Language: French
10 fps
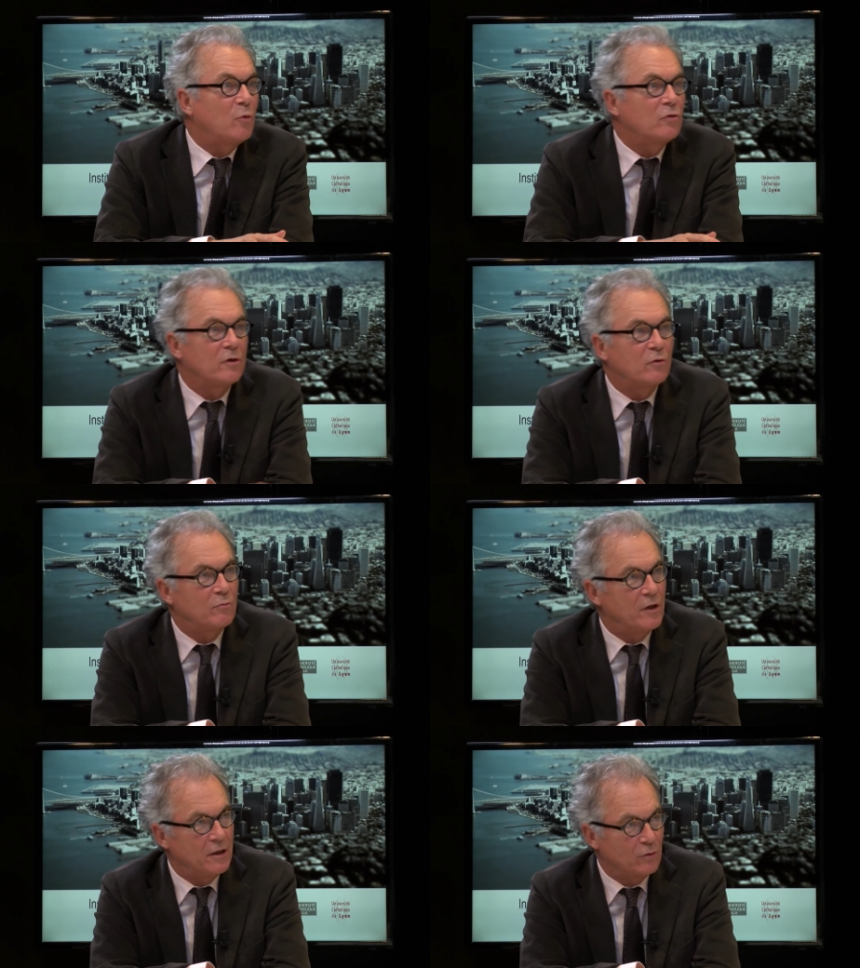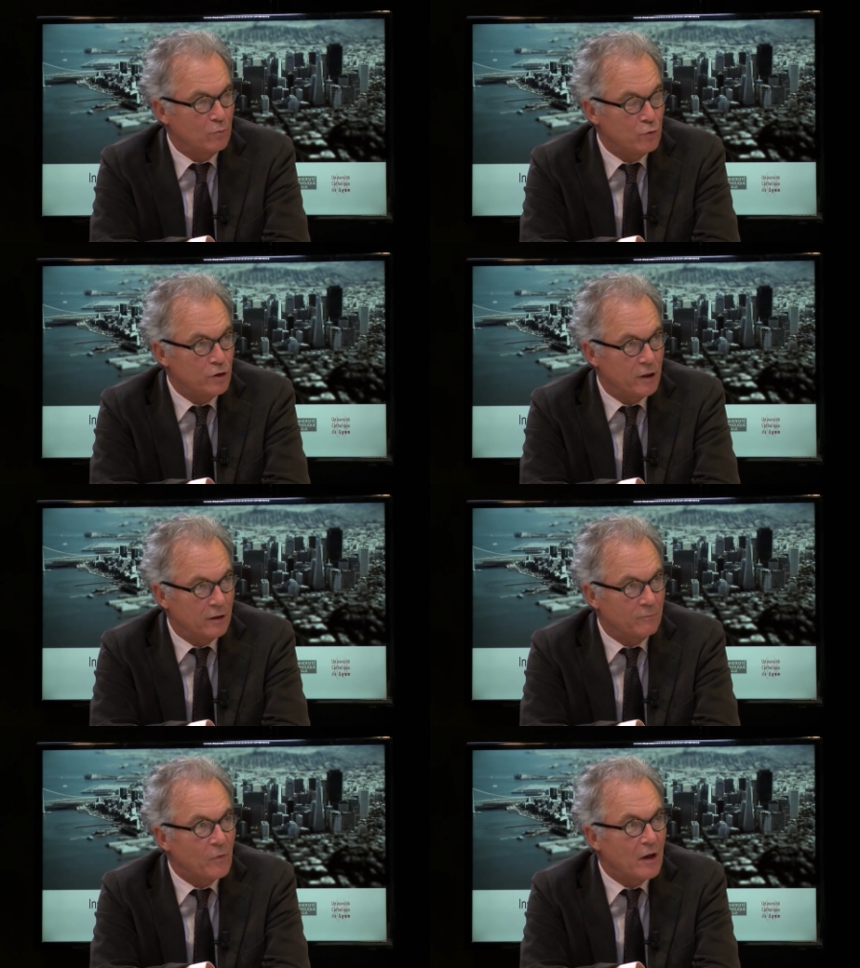Bon, c'est une autre manière de
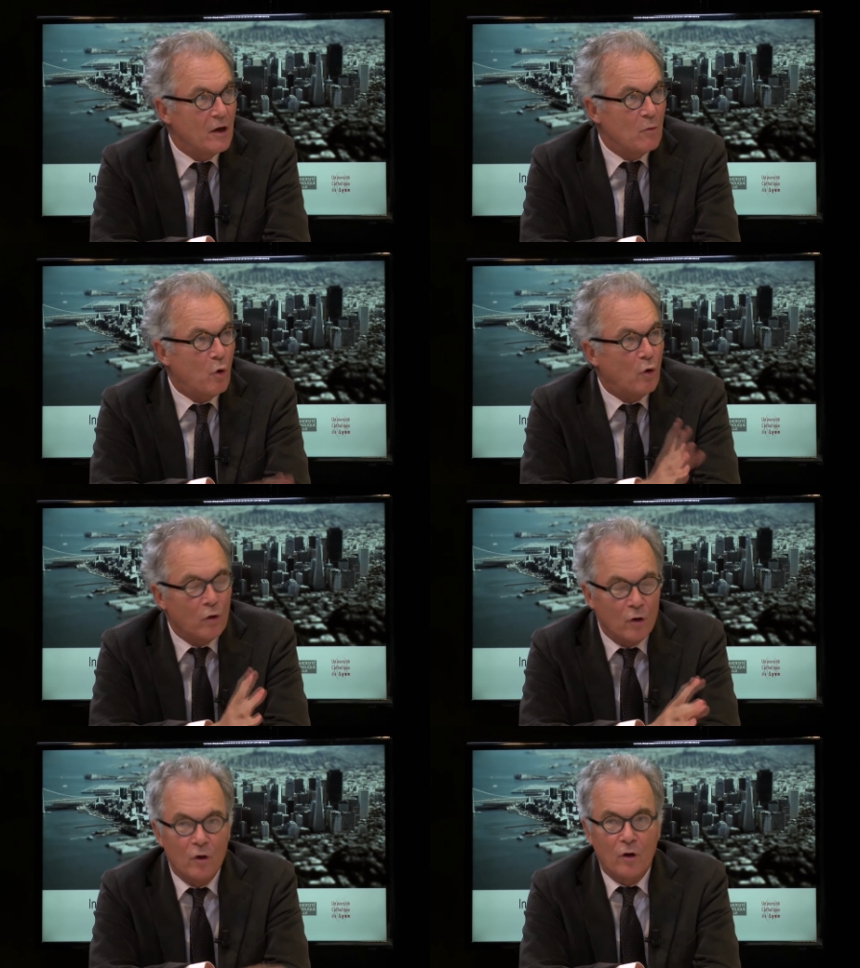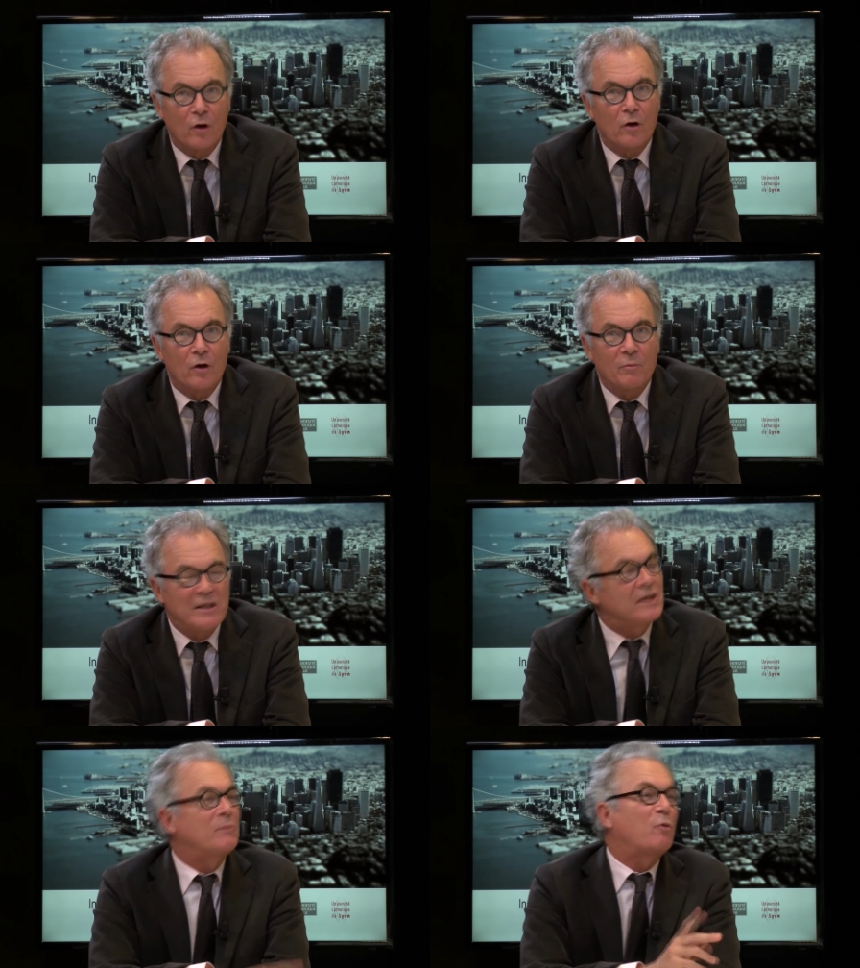bouger. Hein. Bon,
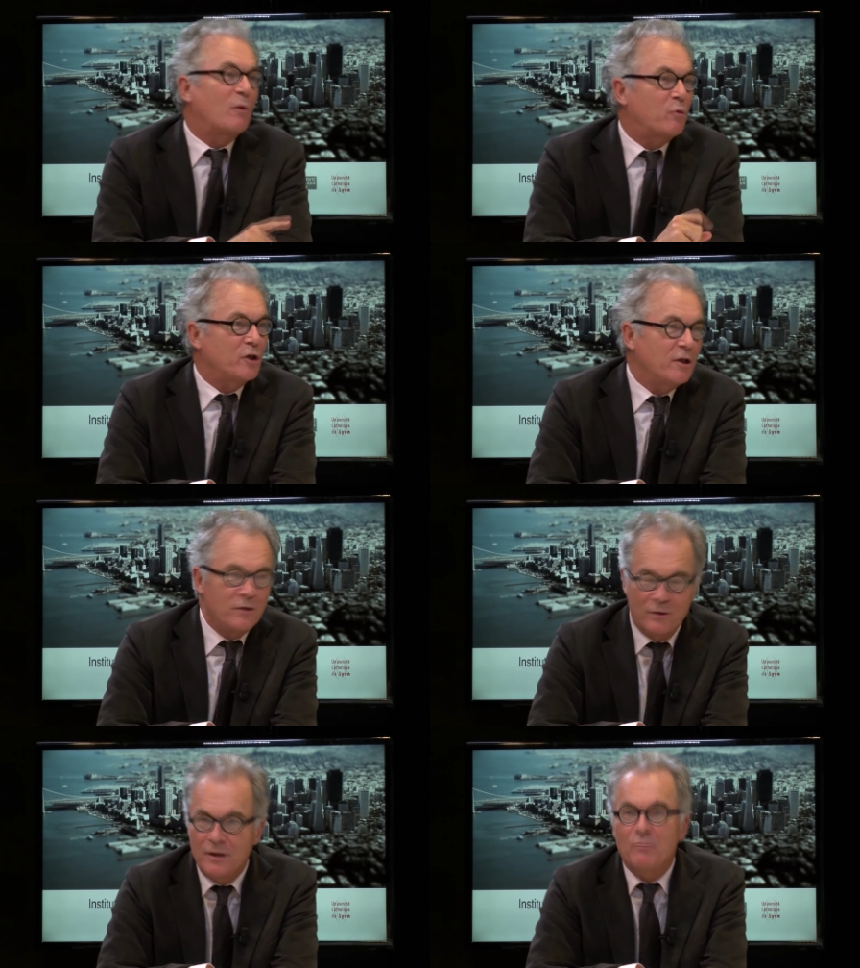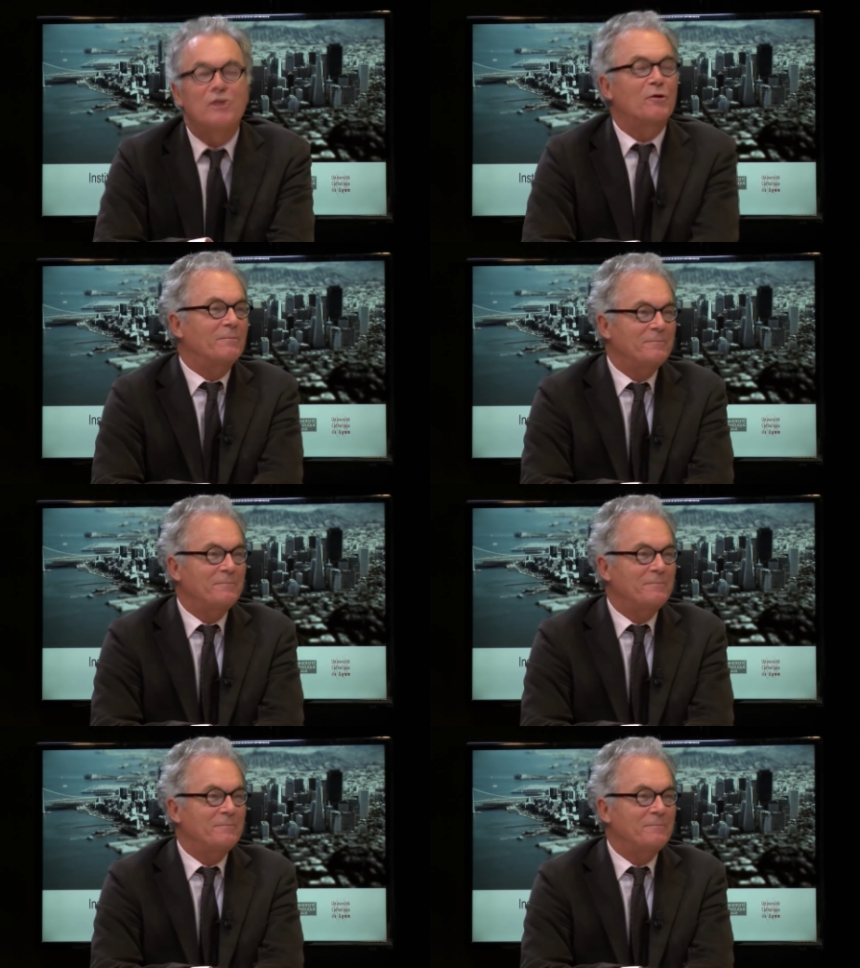mais ça, c'est pour la prochaine émission.